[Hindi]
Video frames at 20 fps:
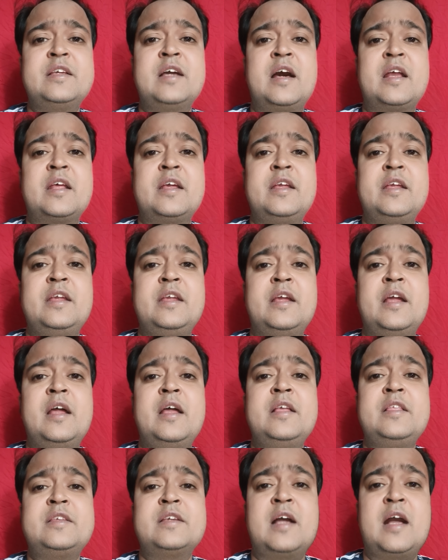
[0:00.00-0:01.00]
जा रहे
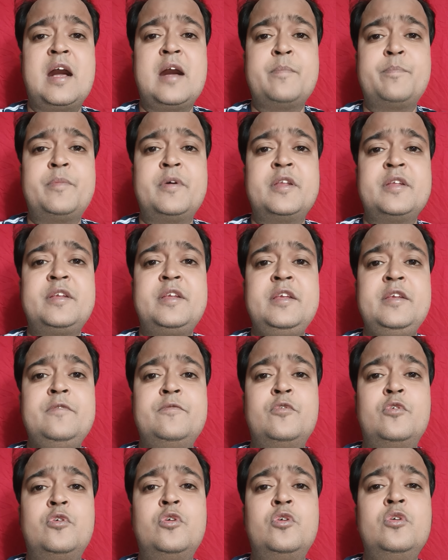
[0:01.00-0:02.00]
हैं जहां पर कि
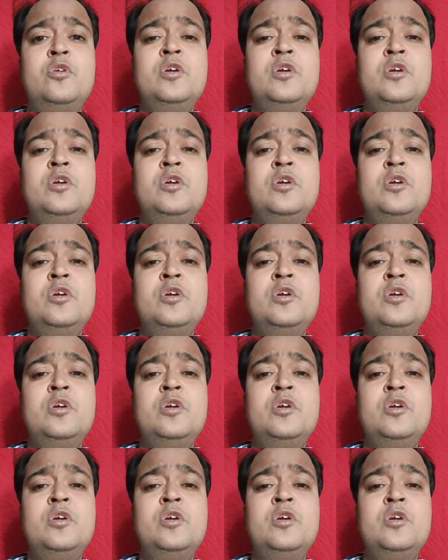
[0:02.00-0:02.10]
वो